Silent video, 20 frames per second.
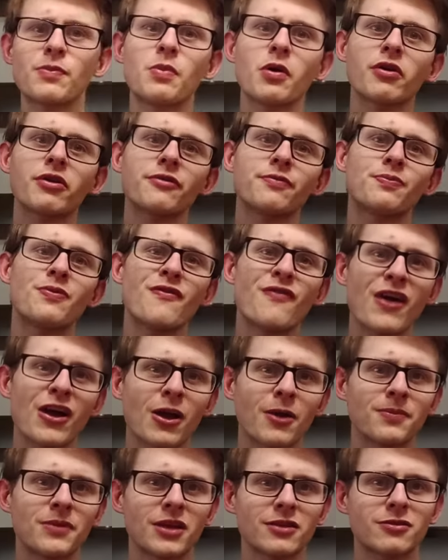wybory
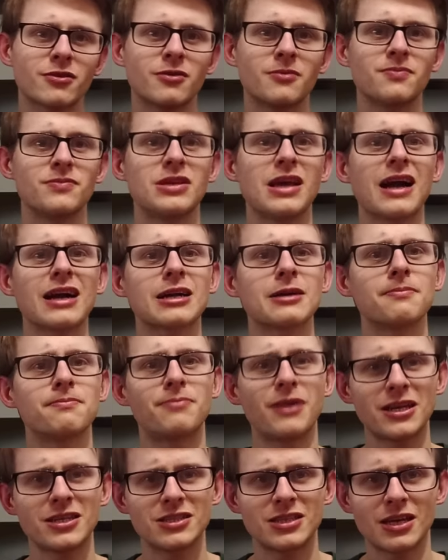wpływają na to, jak
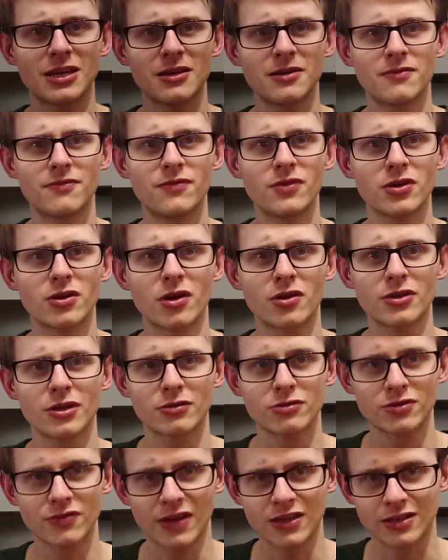będzie
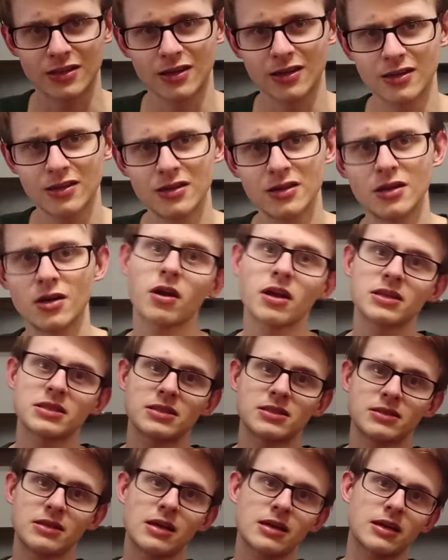wyglądał świat gry
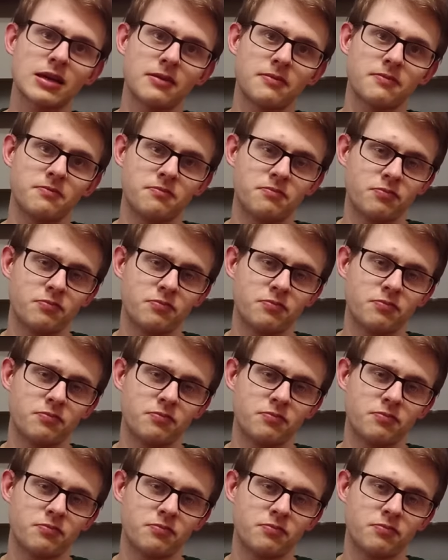oraz jakie